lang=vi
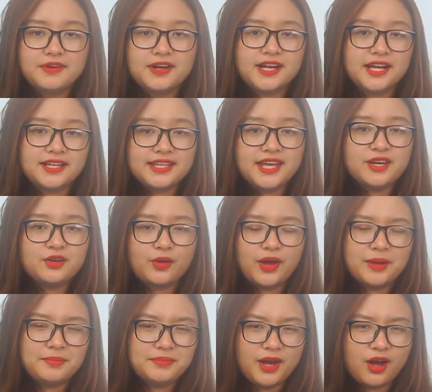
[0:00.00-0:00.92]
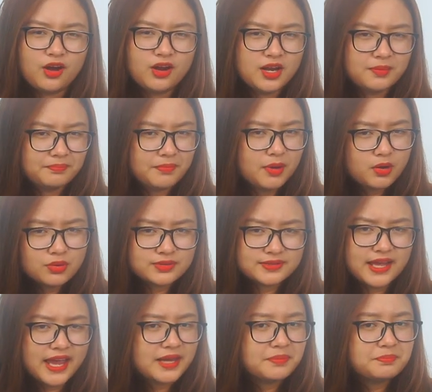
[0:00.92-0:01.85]
Với cái tên của em nó là
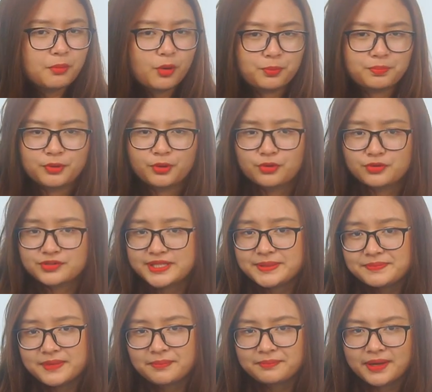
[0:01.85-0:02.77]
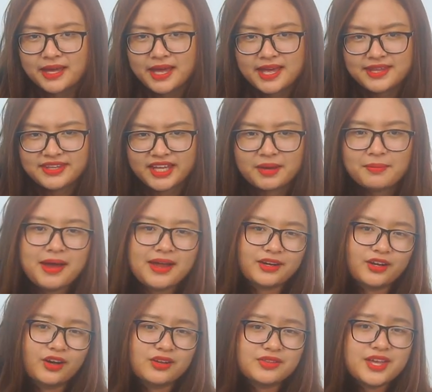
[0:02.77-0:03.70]
Bose S1 Pro System thì các
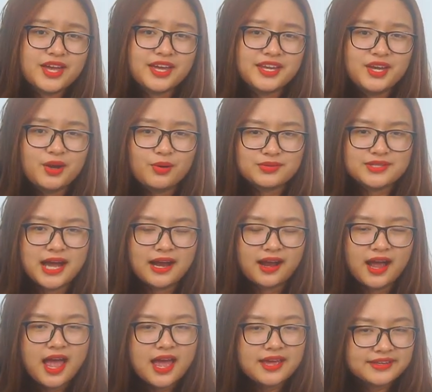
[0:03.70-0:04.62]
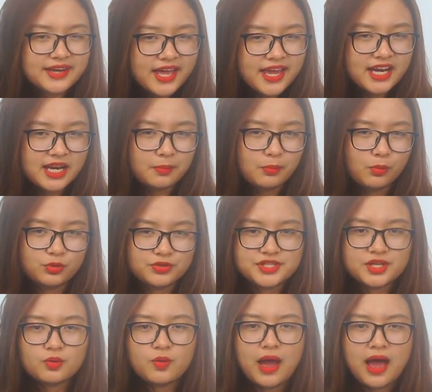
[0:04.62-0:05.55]
bạn có thể hiểu rằng đây là một
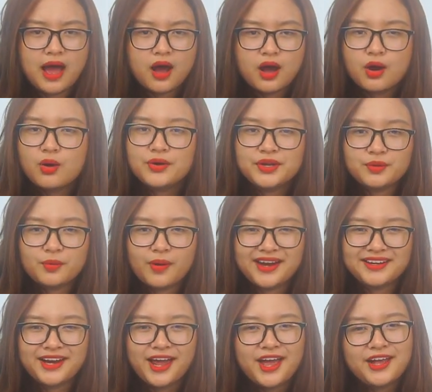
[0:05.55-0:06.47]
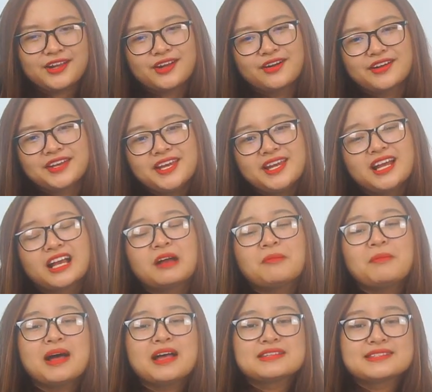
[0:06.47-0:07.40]
chiếc loa all-in-one, có nghĩa là
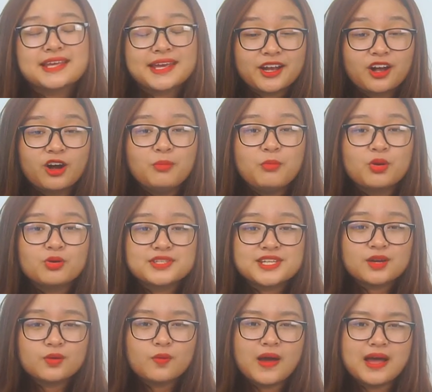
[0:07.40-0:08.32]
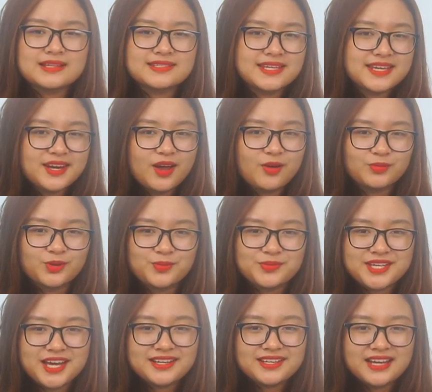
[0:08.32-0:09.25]
các bạn sẽ có một chiếc loa di động
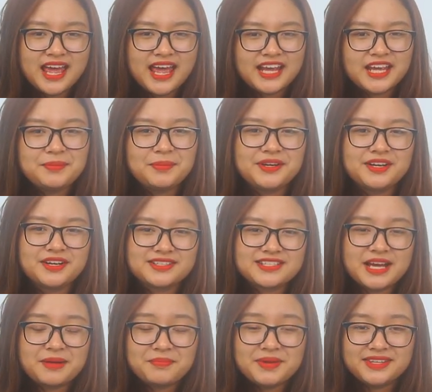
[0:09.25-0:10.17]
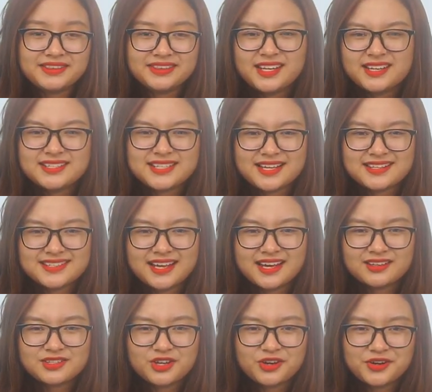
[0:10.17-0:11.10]
đúng chất khi mà được trang bị tận trang
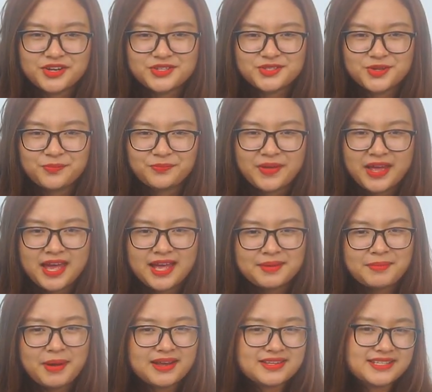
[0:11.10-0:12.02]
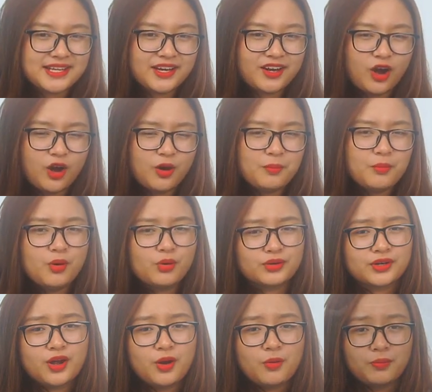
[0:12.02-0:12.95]
răng cho người dùng. Bạn sẽ có
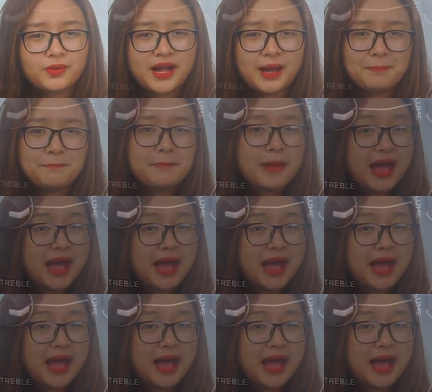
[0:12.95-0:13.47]
một cổng cắm